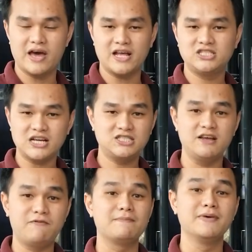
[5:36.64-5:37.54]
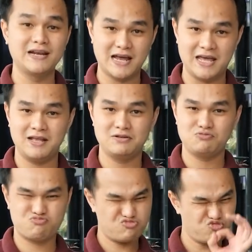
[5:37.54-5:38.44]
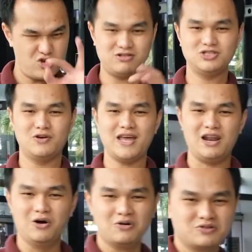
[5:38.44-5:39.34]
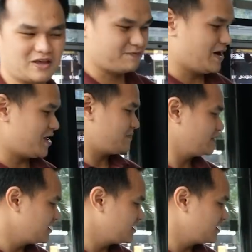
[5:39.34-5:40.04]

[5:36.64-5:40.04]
nghệ chassis farming này số giá luôn tuyệt vời